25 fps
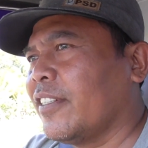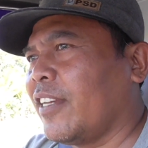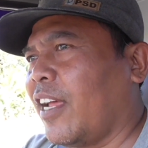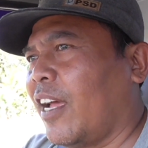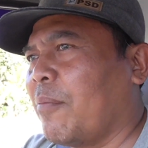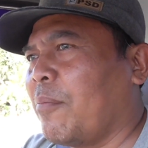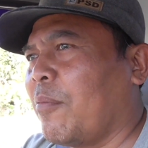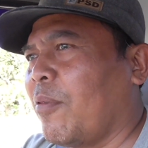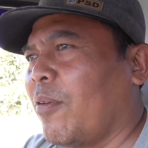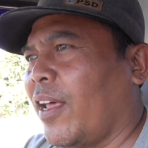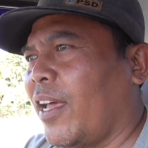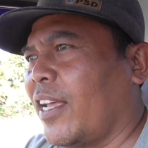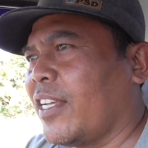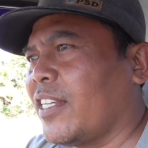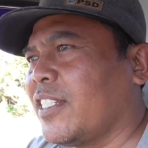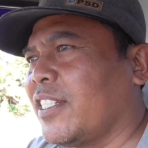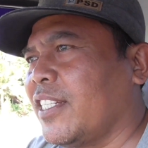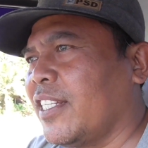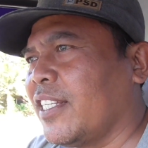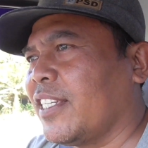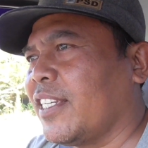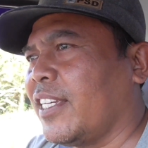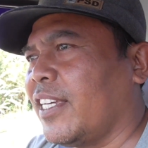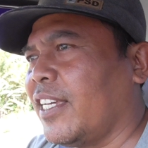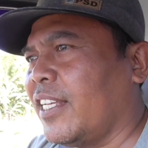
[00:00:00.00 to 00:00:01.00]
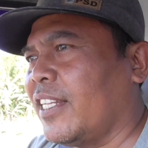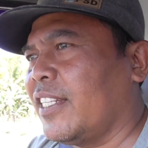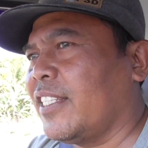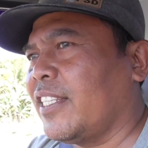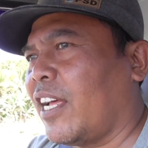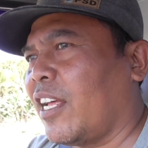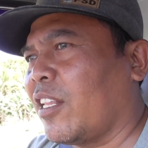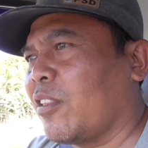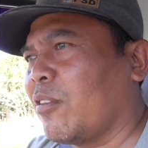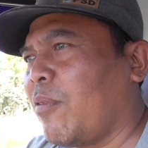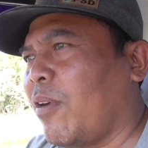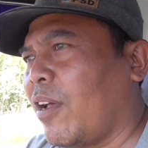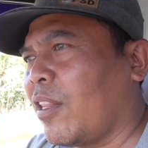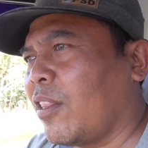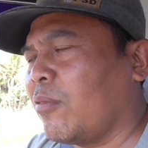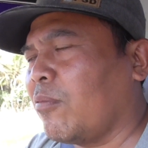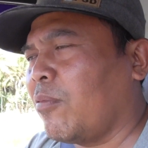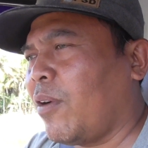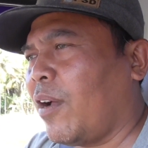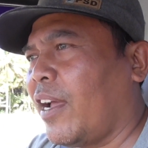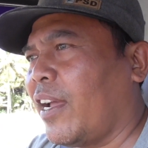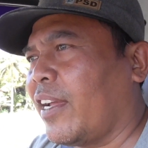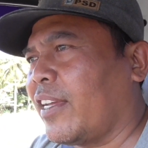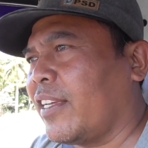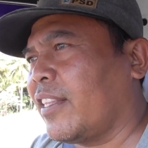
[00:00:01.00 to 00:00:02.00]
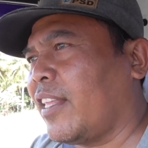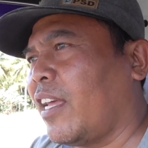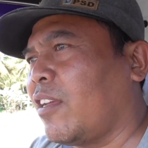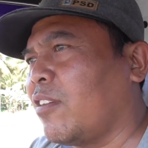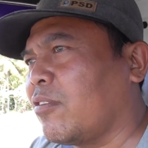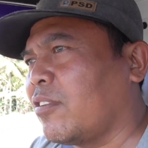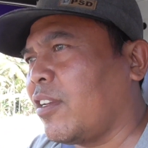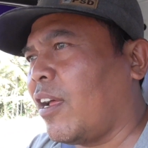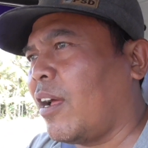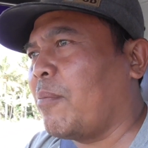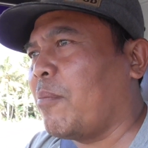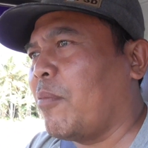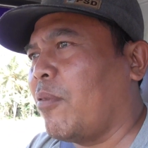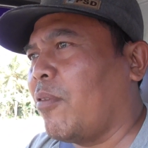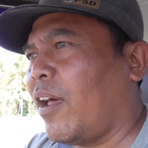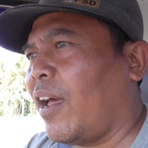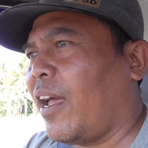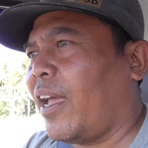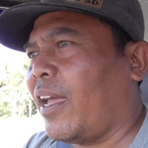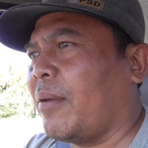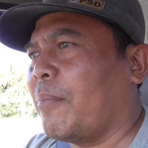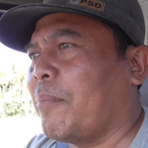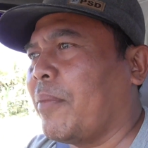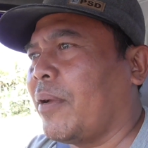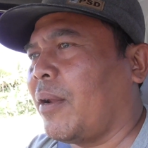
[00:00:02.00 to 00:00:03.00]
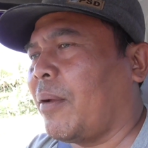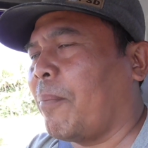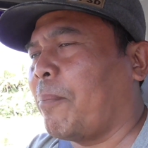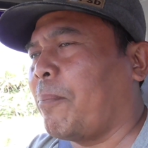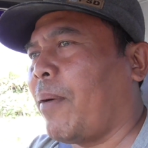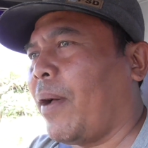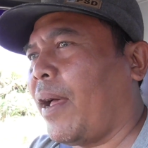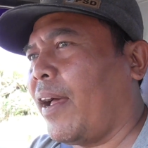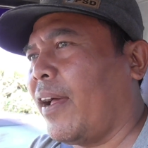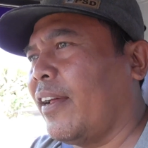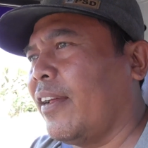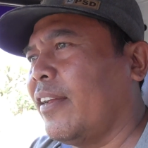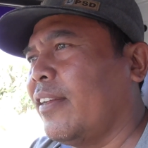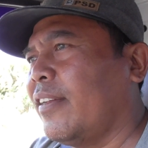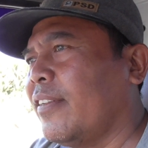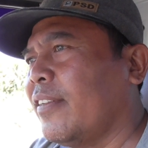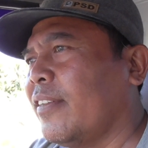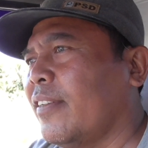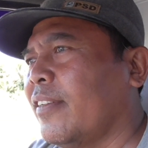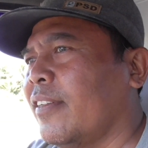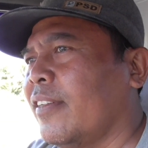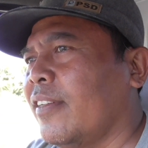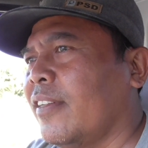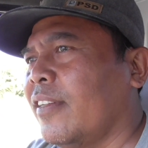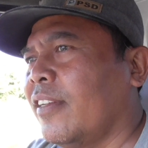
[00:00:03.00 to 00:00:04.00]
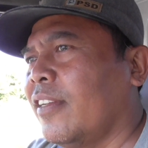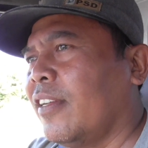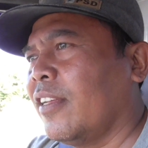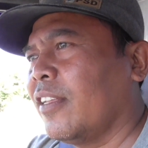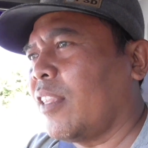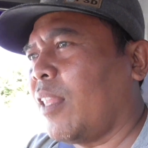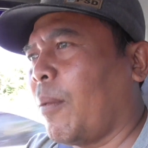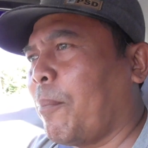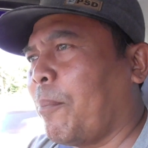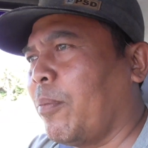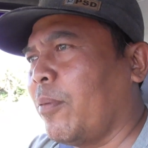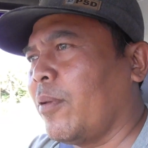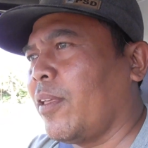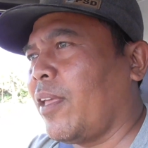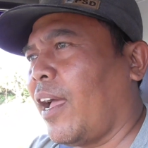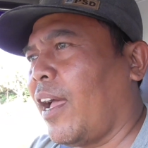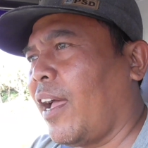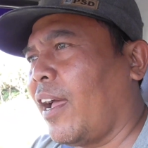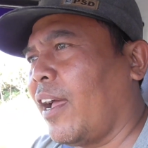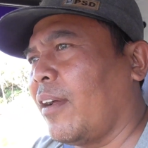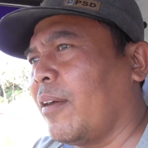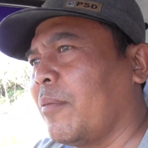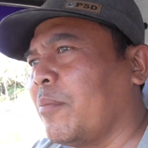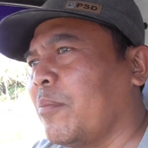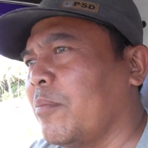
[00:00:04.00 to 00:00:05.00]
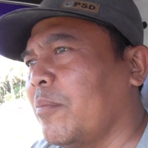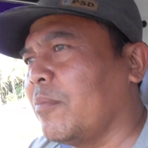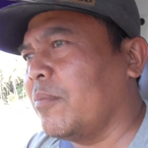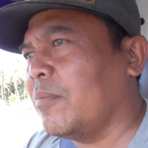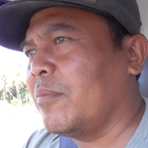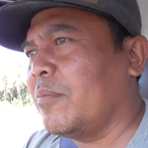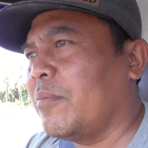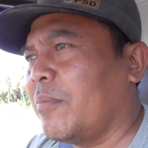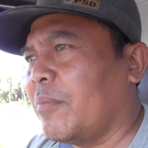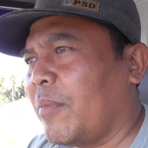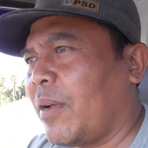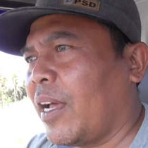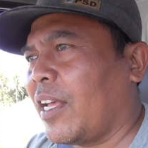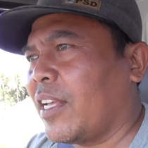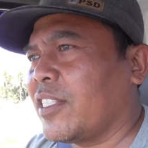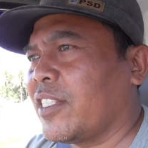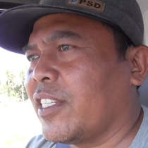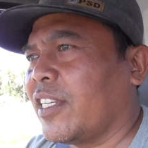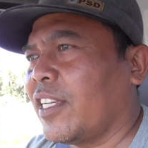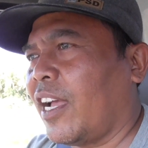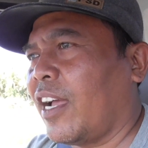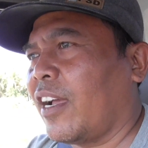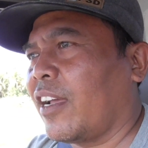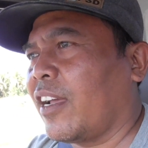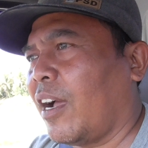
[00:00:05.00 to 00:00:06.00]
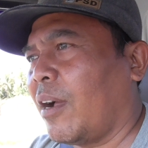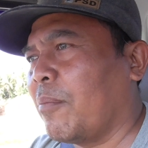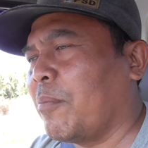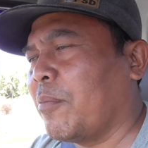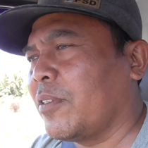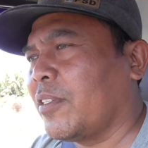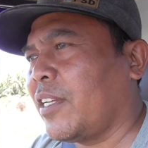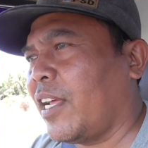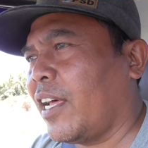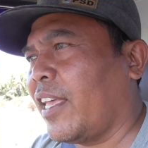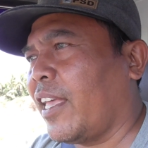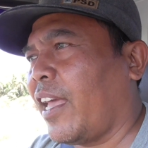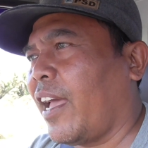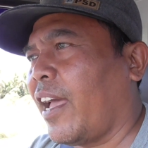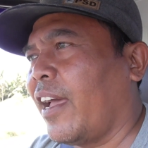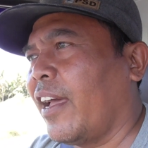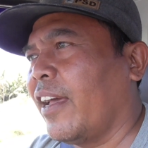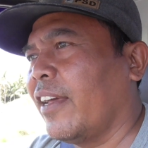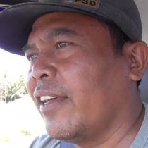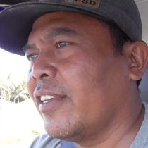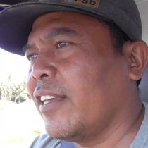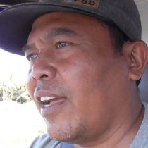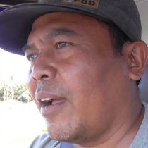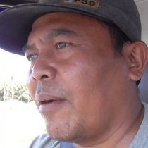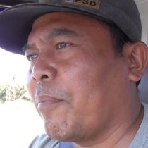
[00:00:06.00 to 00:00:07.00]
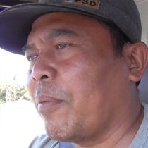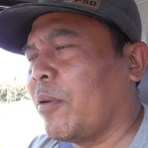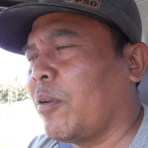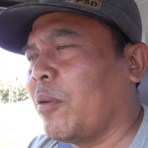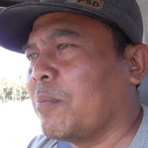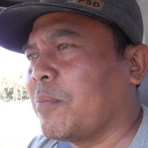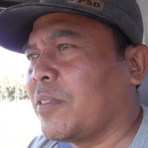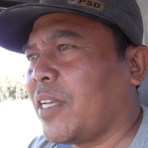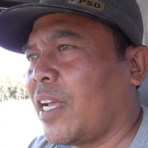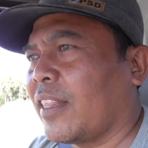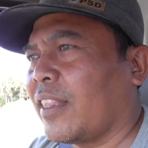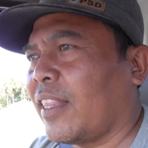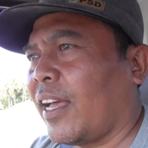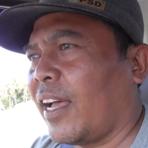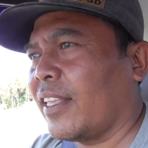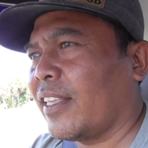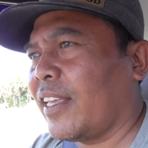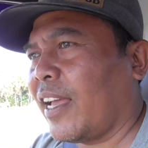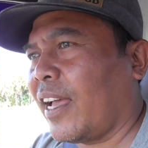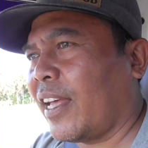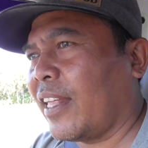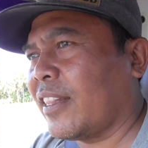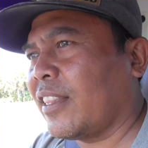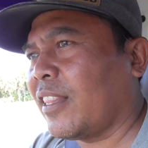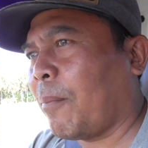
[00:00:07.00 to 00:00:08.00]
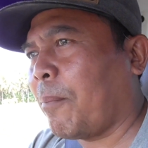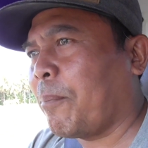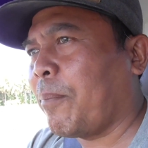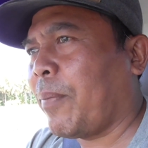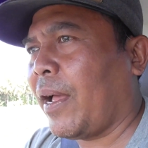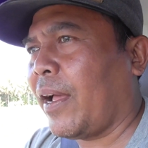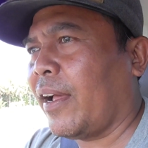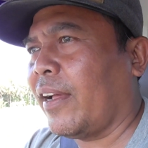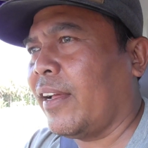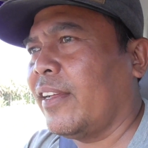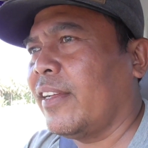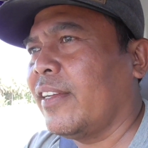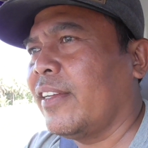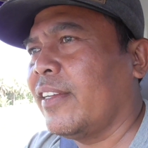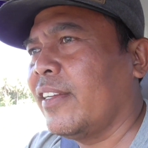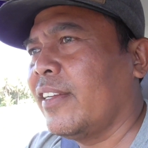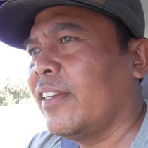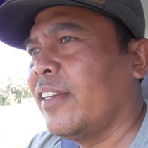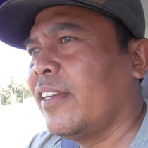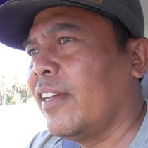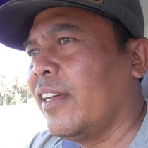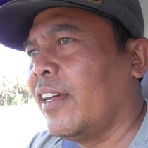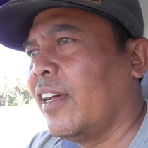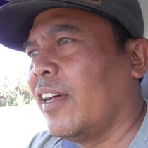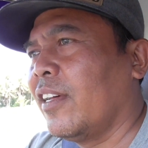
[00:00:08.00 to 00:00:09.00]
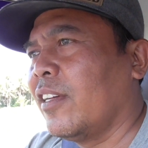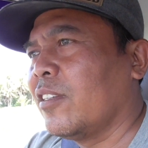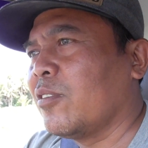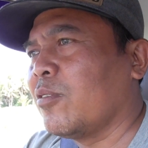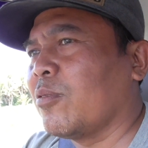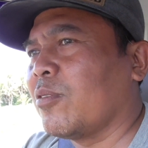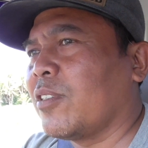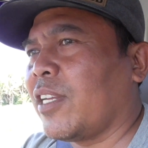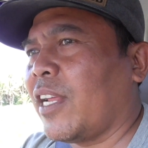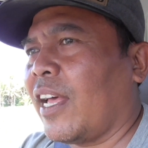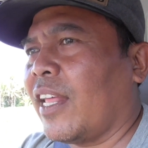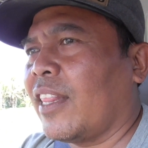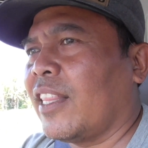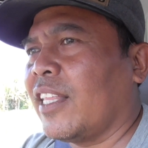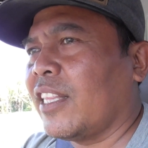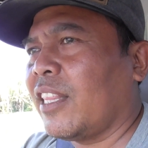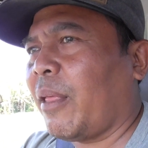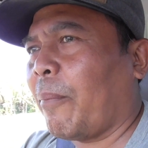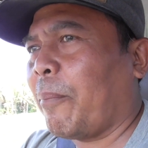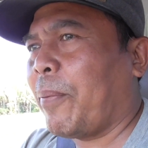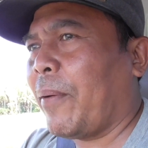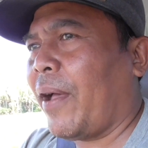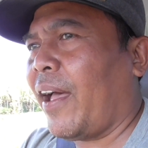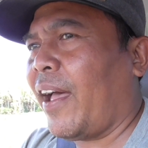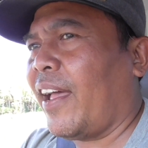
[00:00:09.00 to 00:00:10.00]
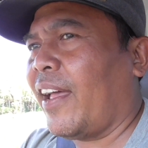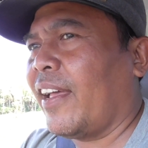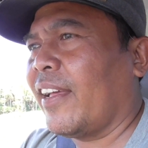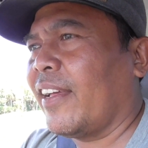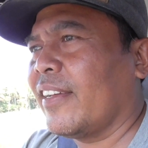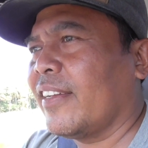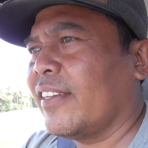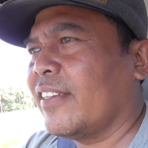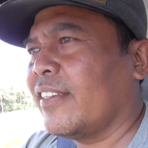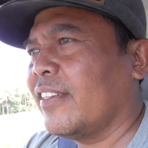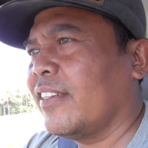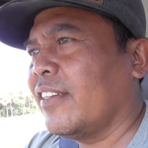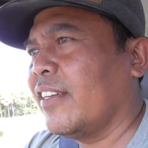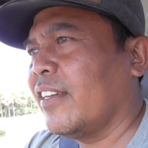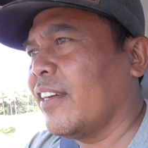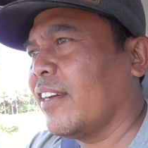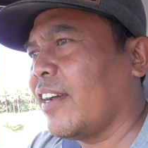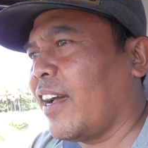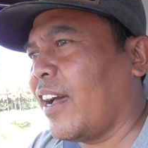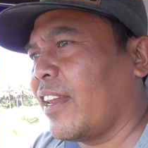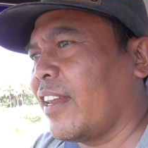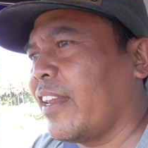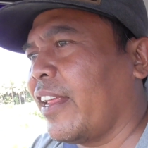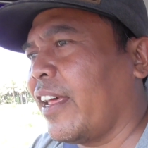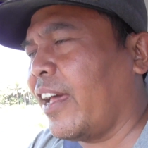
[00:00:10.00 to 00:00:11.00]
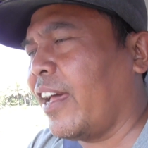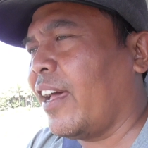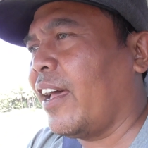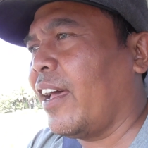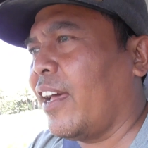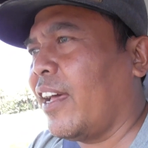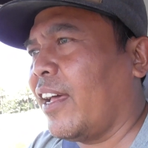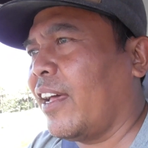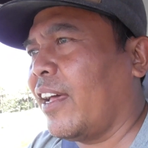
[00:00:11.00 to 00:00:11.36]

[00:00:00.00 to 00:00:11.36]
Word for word: sudah mulai sedikit yang tua-tua kita sudah mulai menebang tebu yang masih agak muda ya yang belum jatahnya tebang sudah ditebang karena